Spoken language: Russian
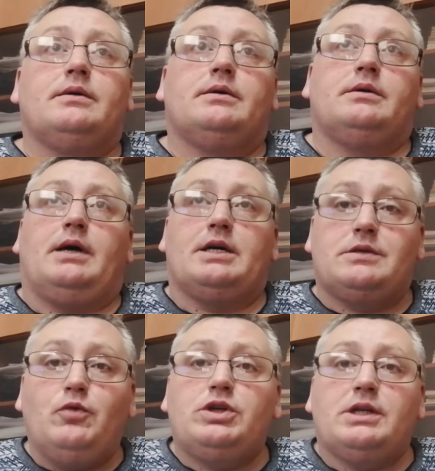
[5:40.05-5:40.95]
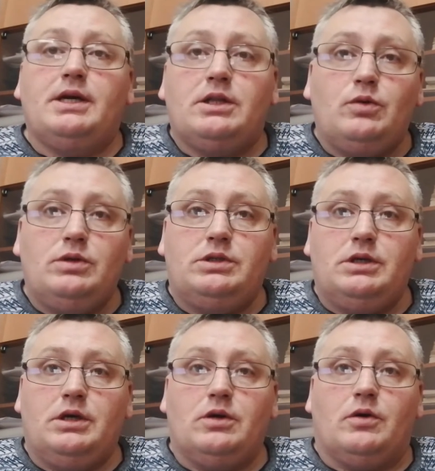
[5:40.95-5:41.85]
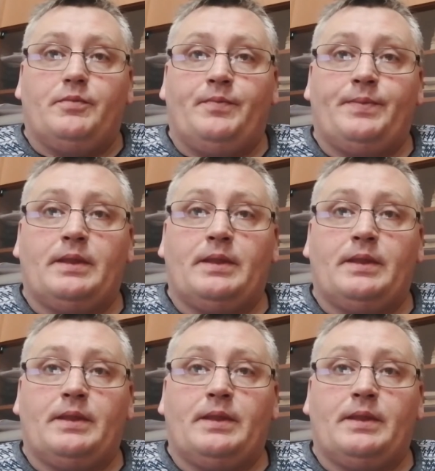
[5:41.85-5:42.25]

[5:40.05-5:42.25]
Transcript: а, озвучила эту идею